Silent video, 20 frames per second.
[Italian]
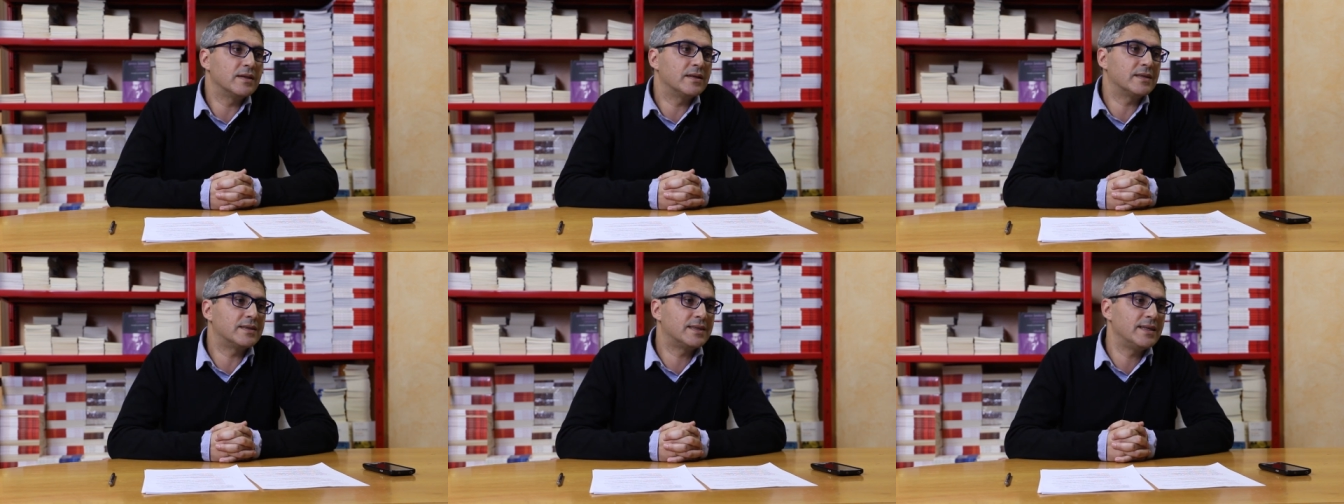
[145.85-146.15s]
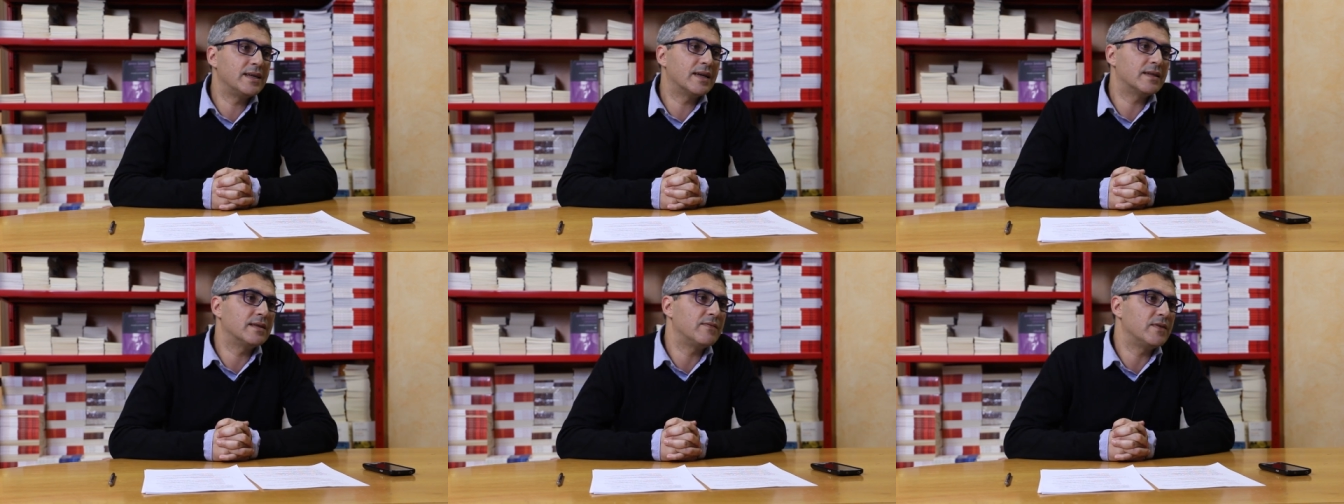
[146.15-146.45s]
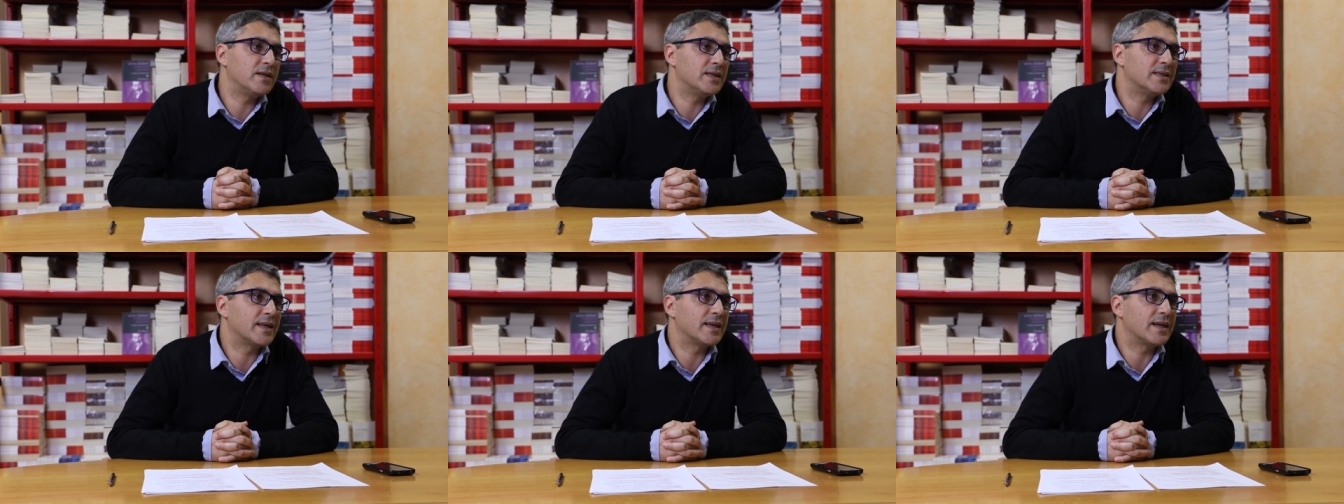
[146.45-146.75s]
sia
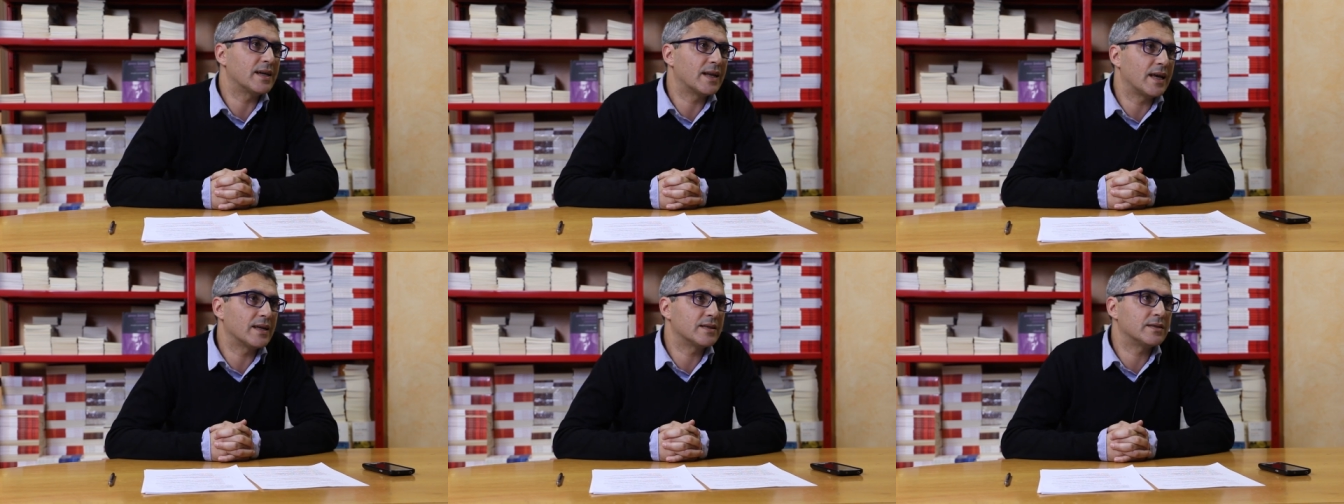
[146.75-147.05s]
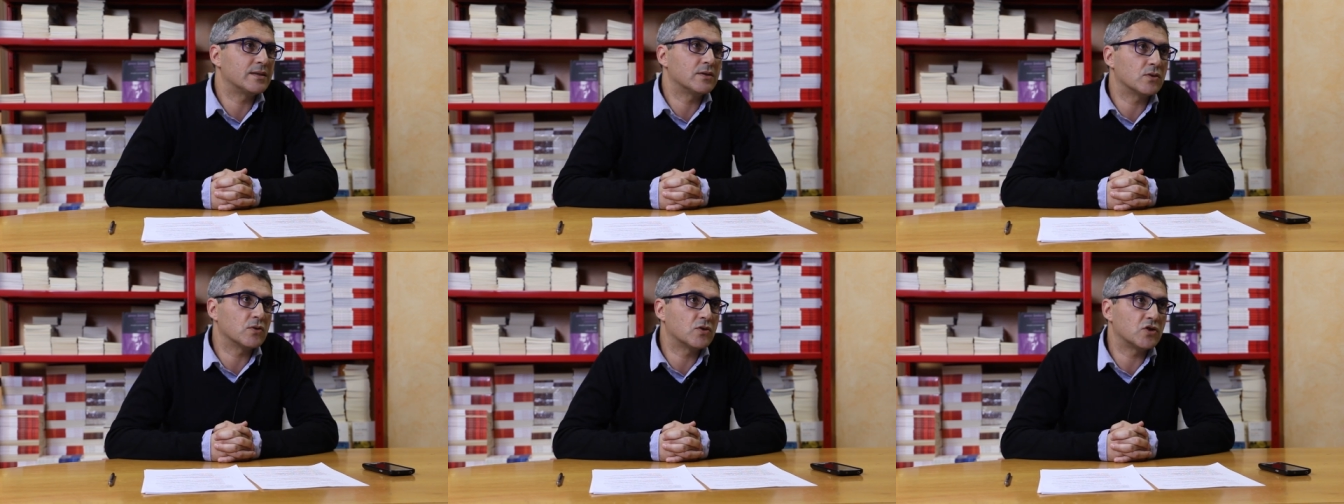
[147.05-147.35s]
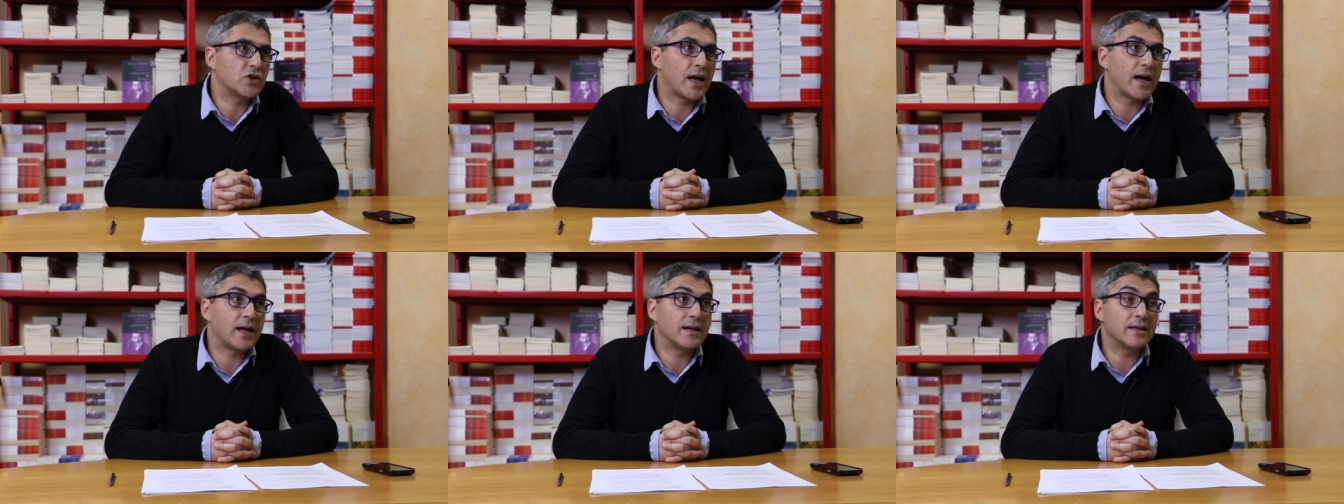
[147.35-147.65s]
divisa in classi
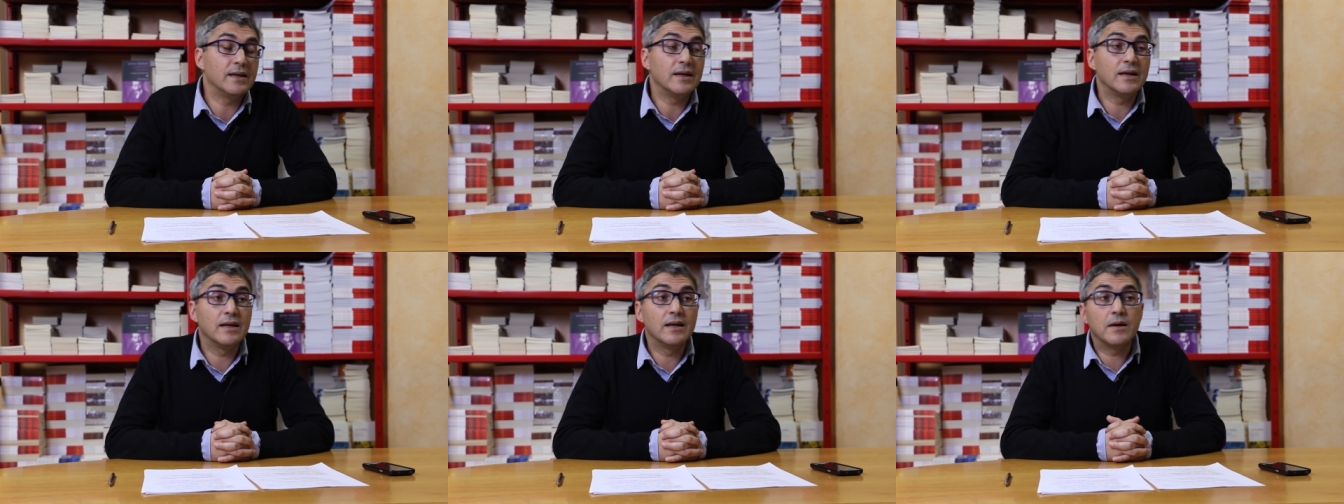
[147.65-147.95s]
sociali,